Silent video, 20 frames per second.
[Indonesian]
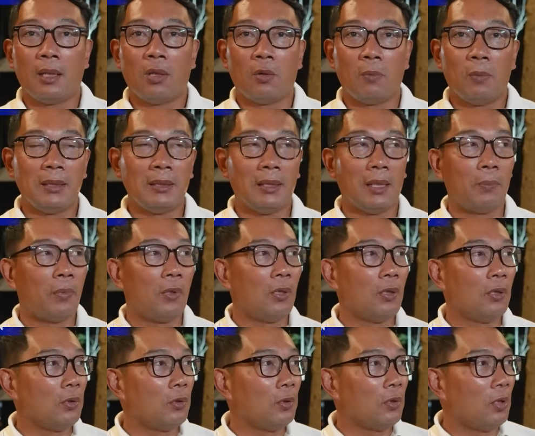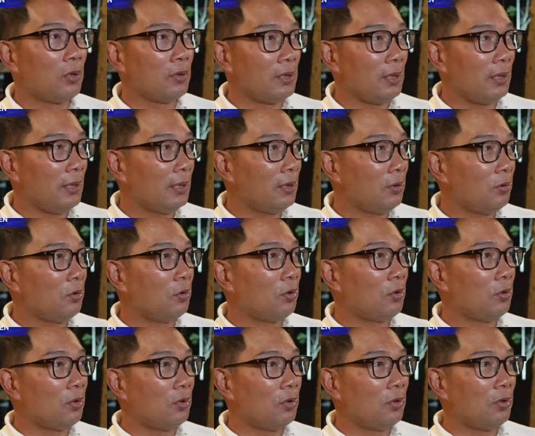kalau banyak pohon tuh oksigen
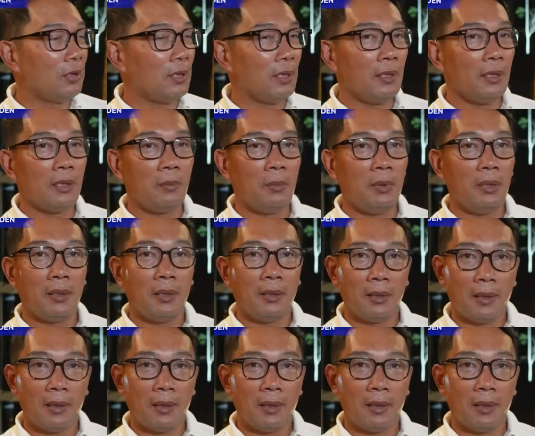turun jadi lebih